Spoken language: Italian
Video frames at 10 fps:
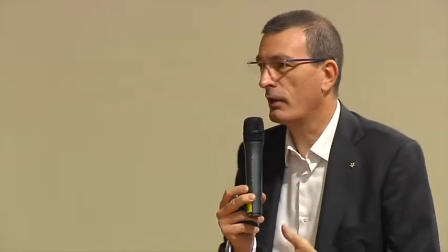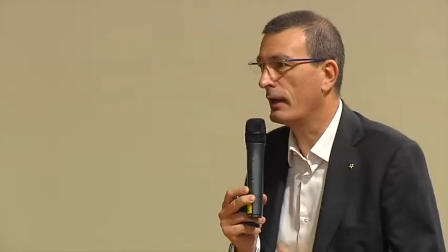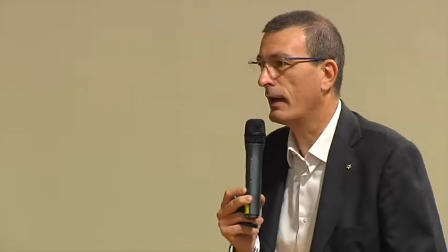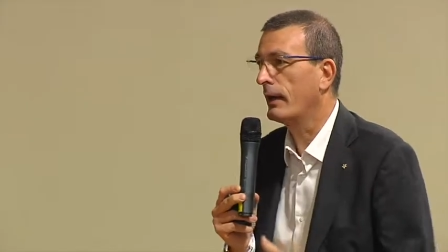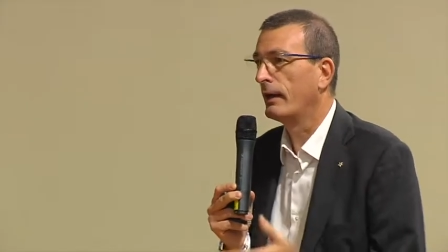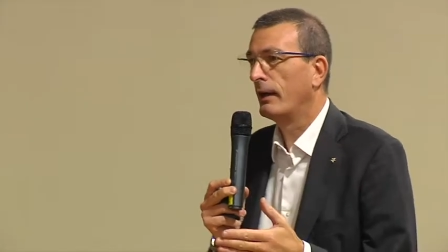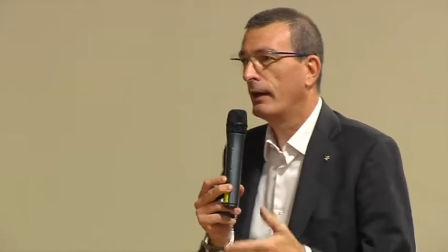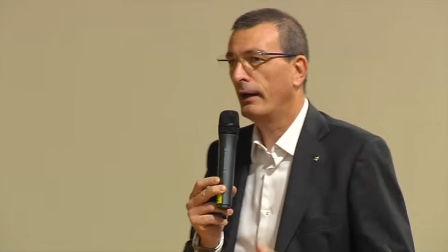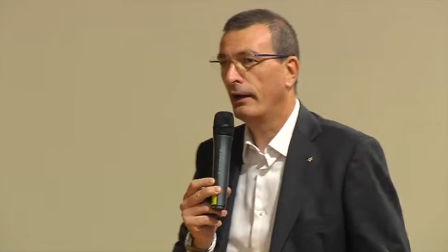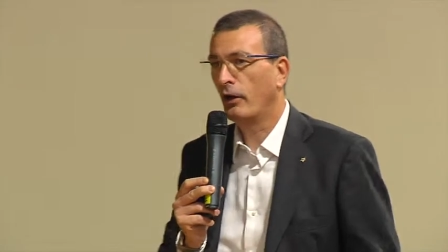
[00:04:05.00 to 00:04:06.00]
guarda,
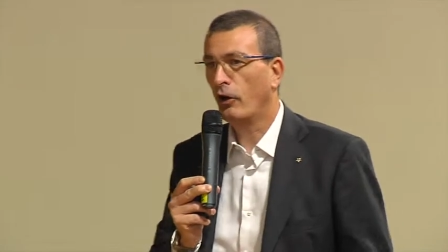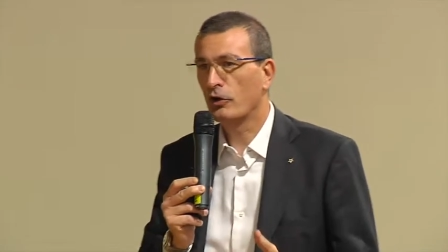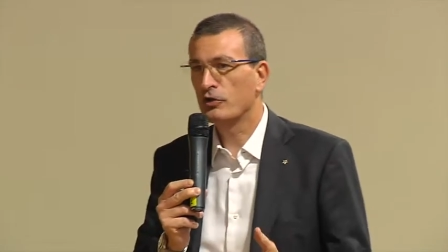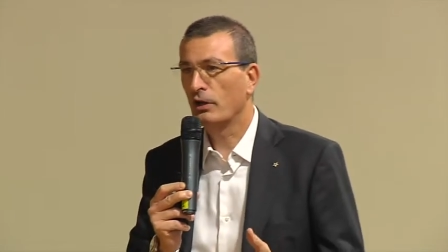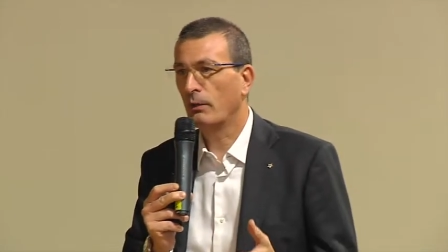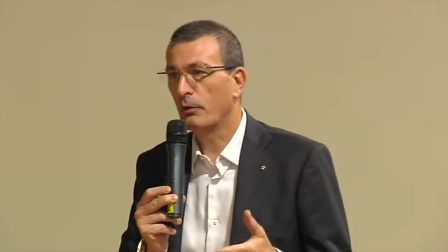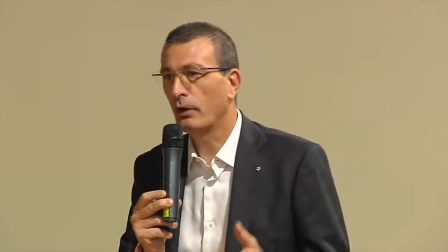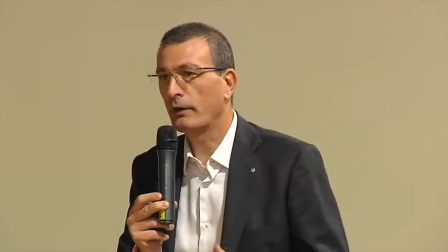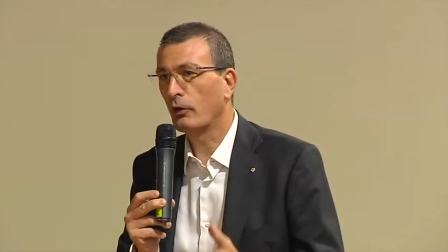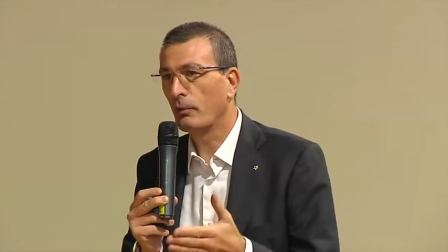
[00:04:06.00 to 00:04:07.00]
eh, oggi la più
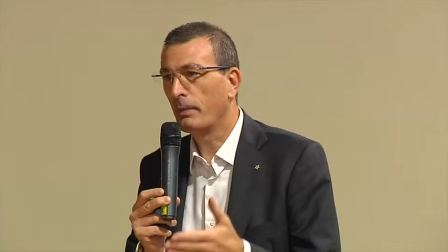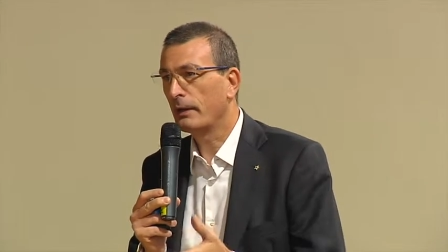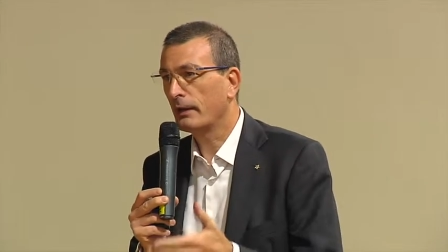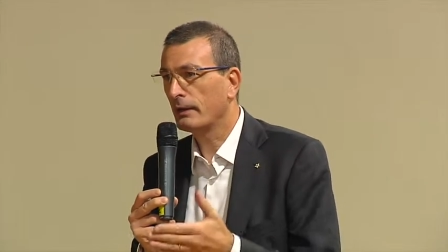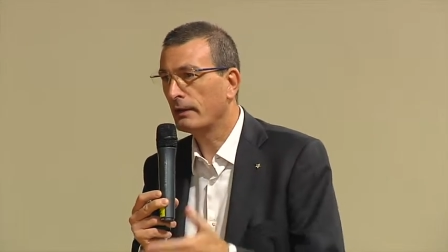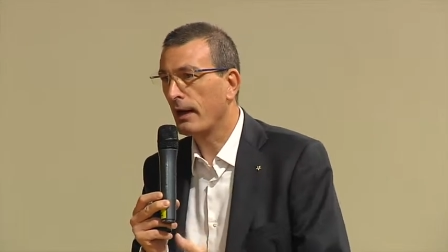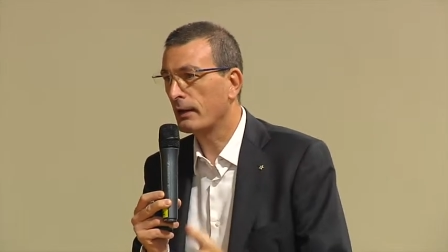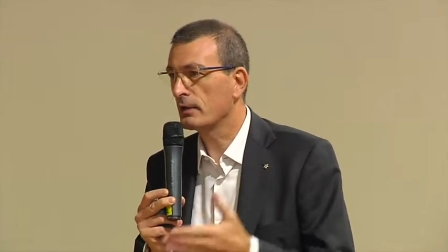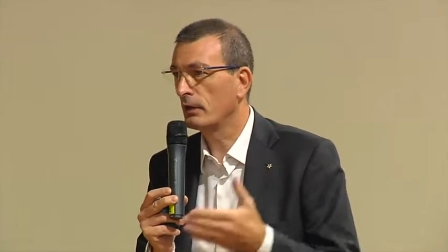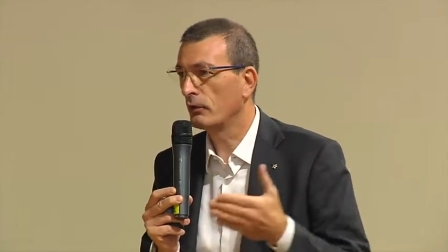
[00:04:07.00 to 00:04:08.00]
grande compagnia di
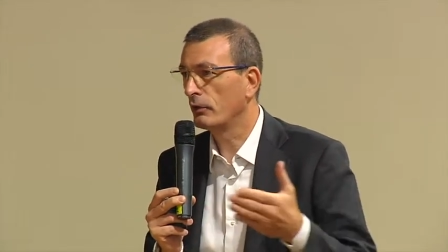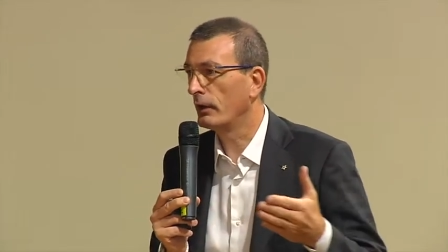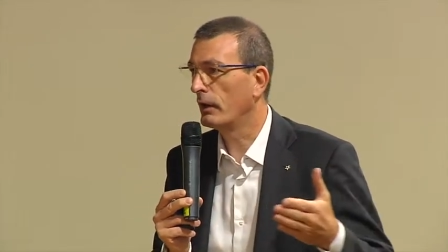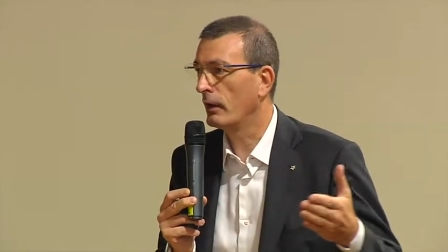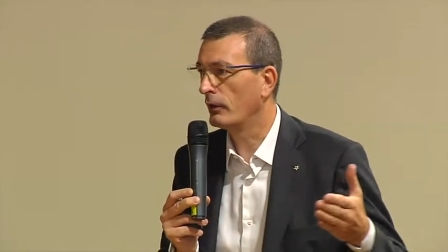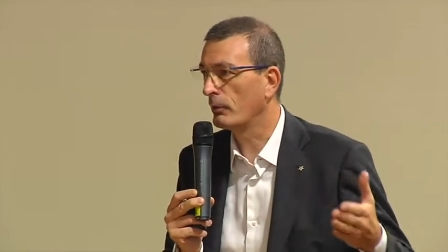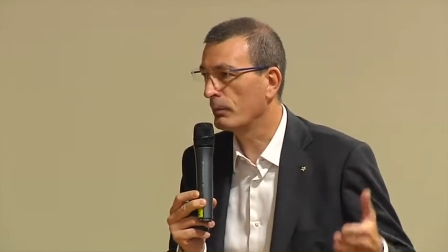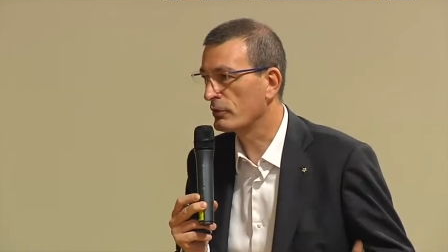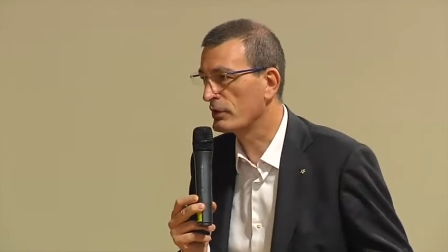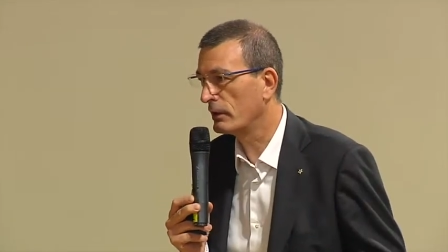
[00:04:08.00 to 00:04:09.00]
taxi non, non
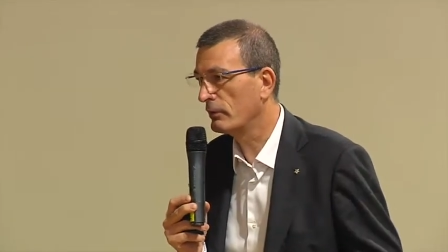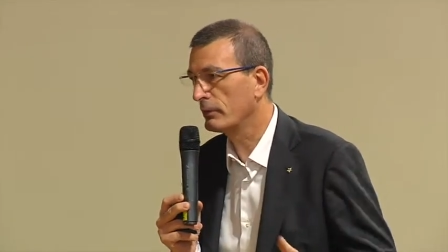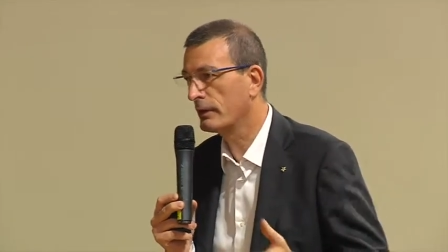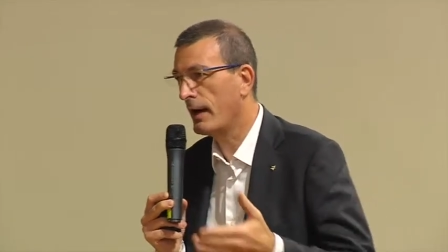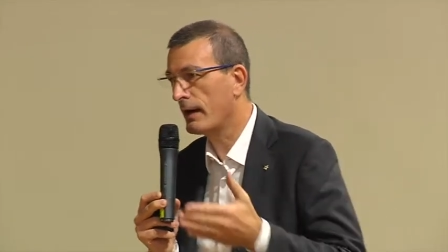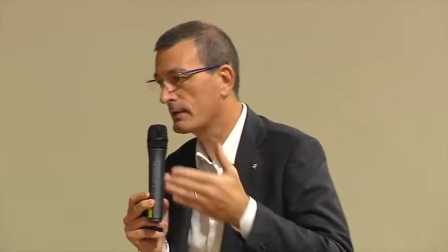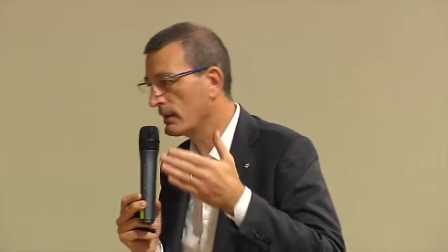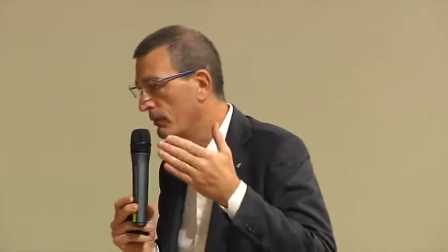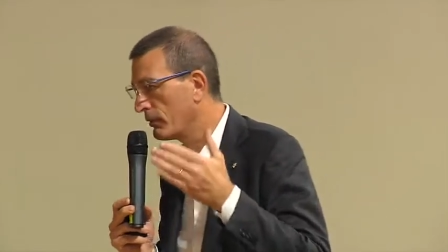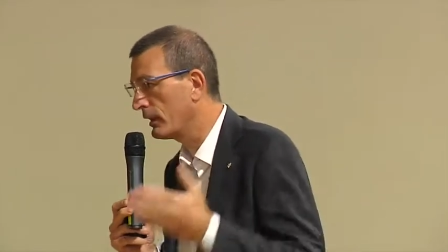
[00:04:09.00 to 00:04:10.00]
possiede un
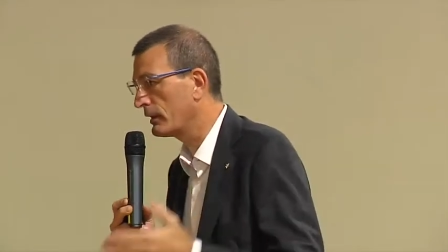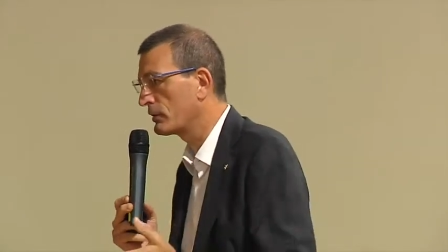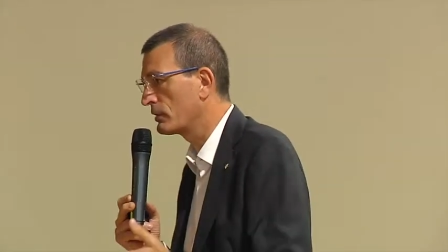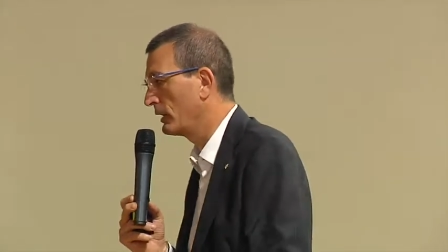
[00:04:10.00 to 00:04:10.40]
taxi, la più grande